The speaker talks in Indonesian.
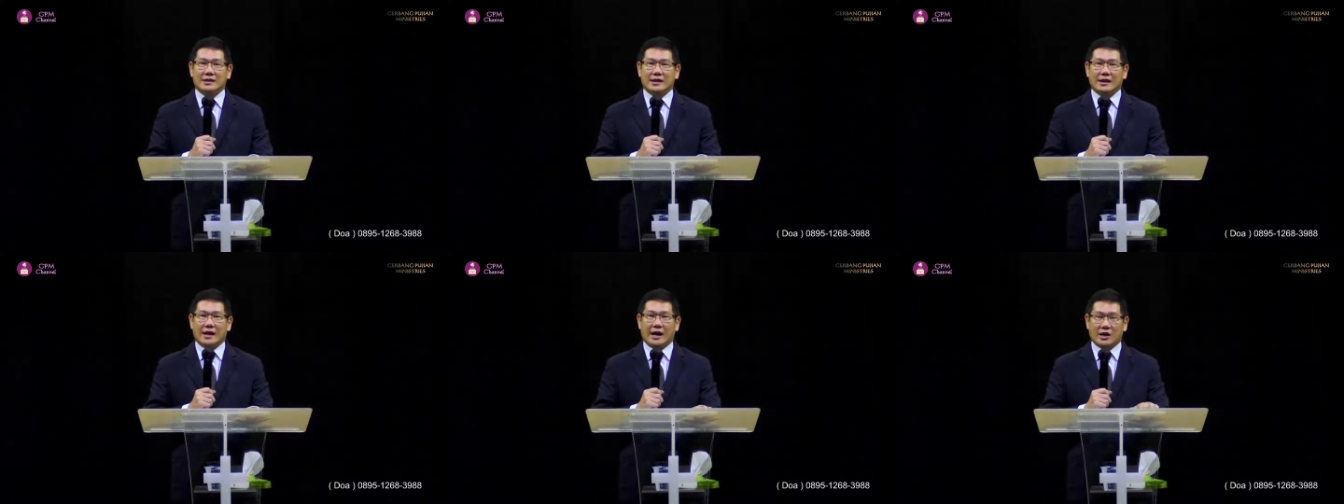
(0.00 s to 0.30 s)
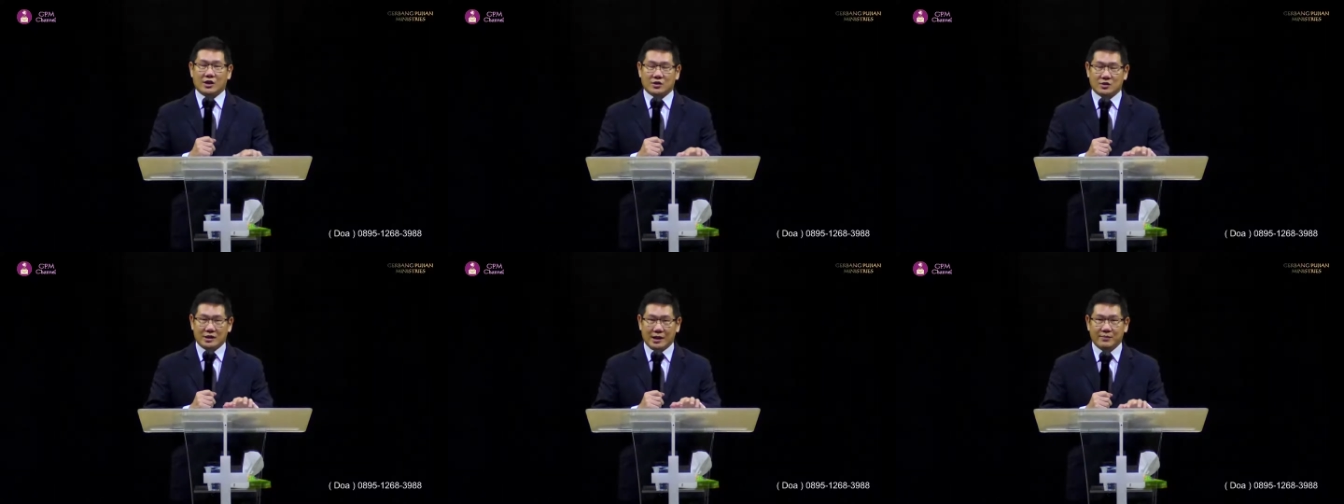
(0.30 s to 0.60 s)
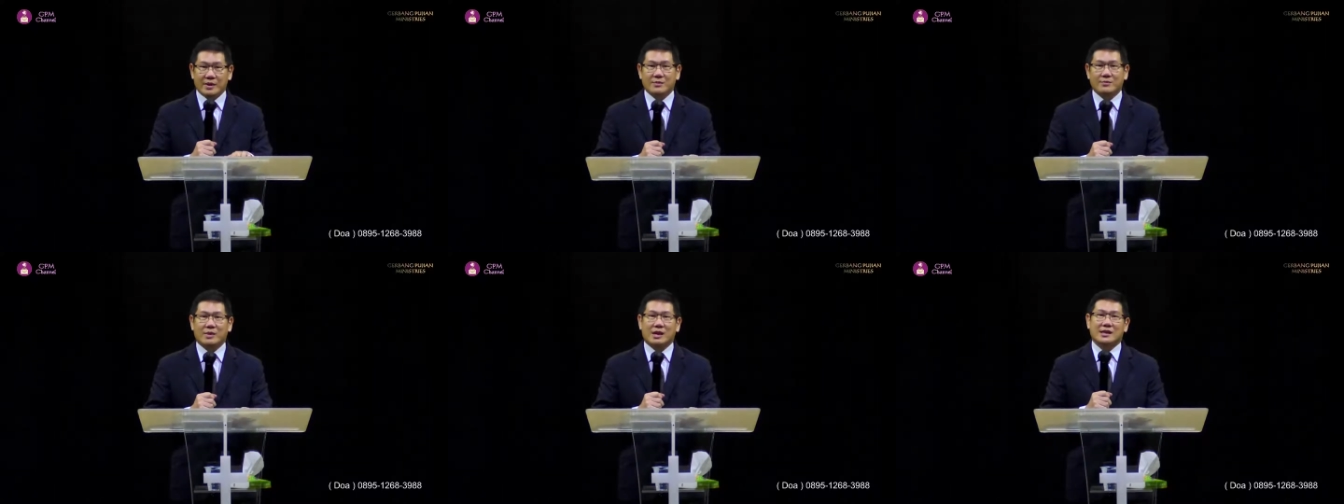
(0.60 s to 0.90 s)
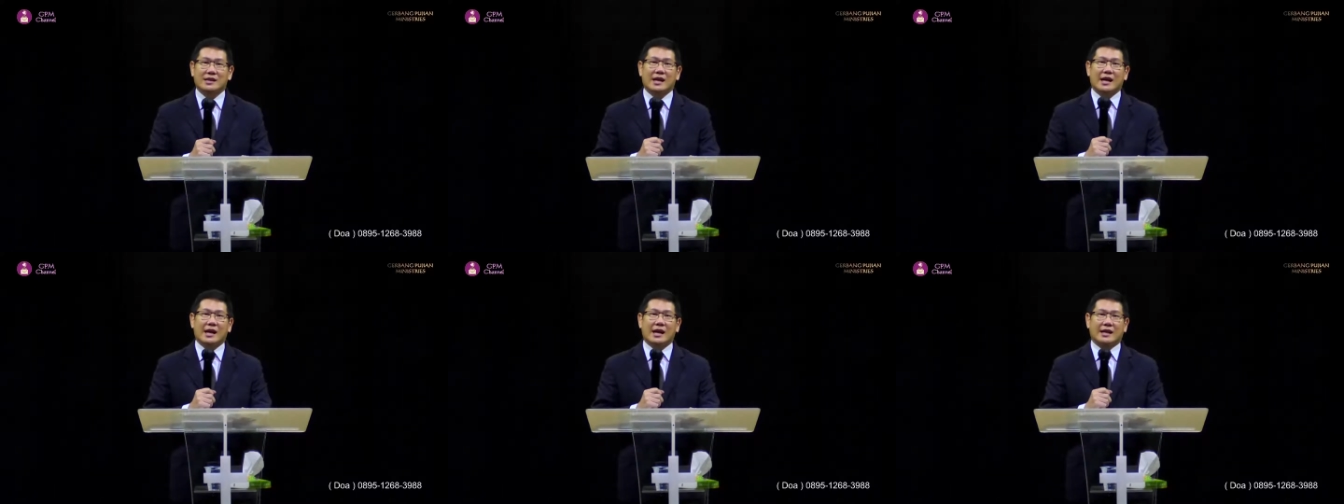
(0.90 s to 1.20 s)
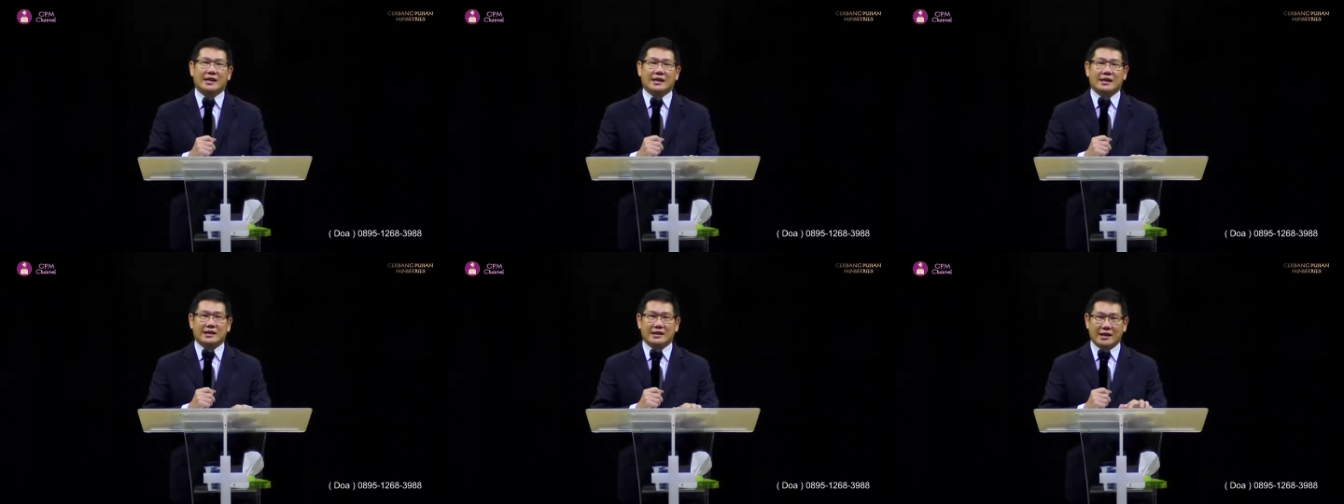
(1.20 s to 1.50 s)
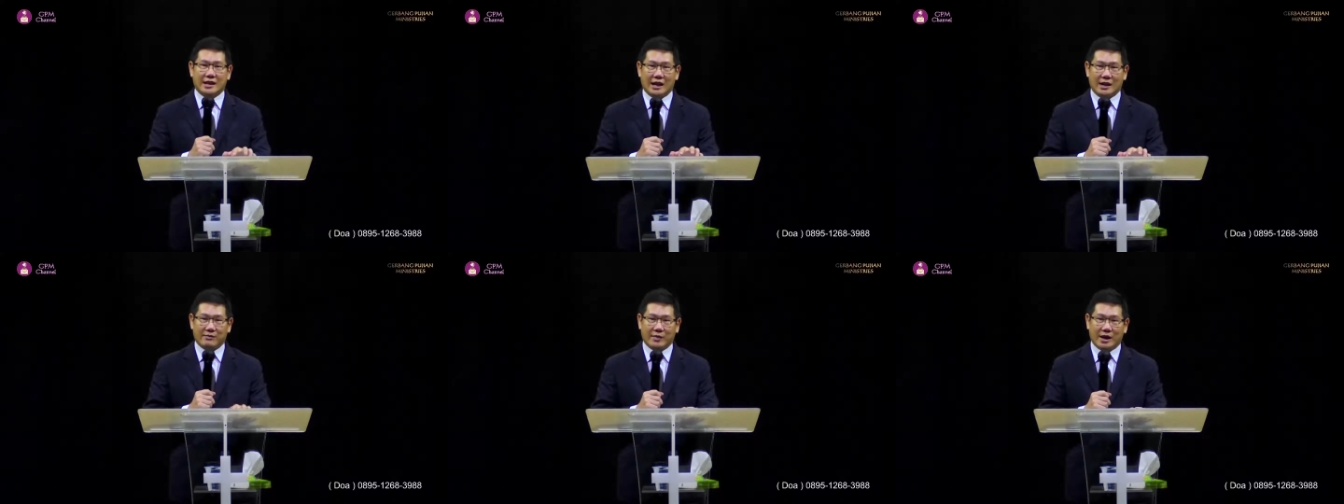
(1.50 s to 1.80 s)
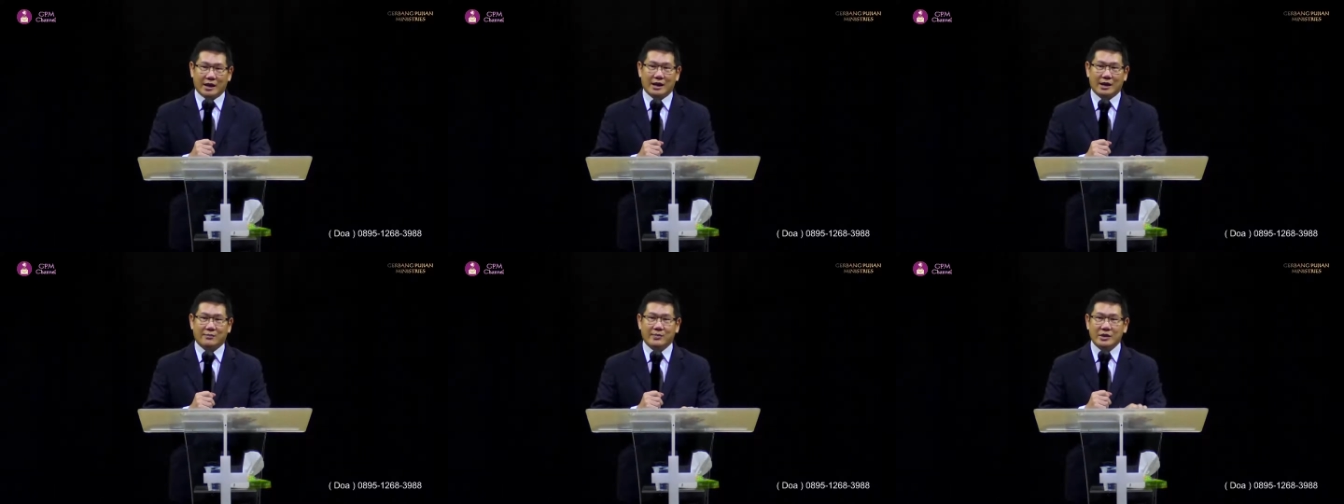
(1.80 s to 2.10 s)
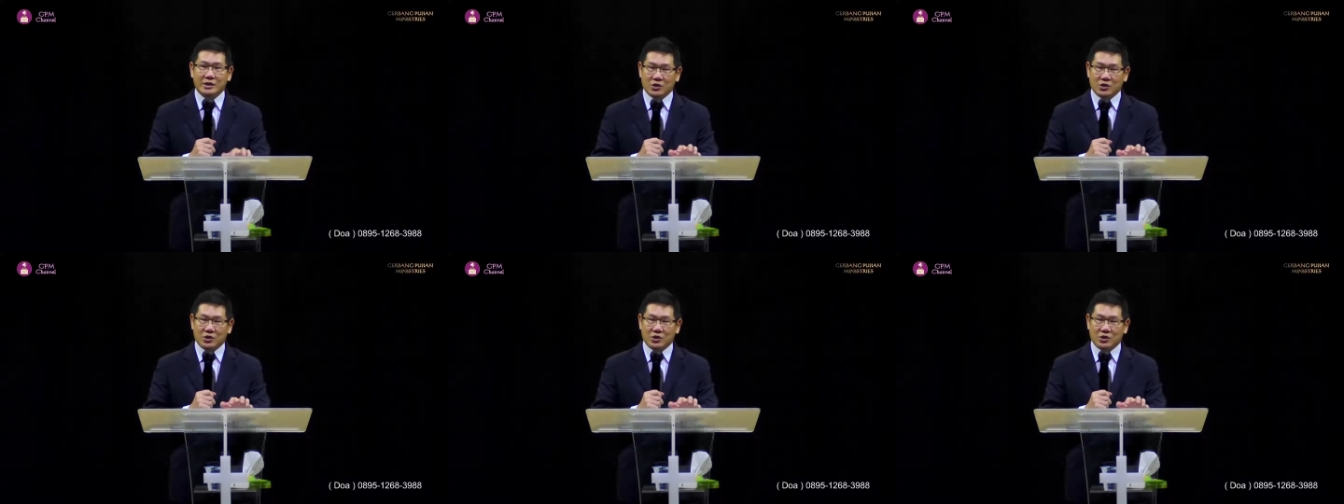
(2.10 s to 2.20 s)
harus dapat bertahan dalam menghadapi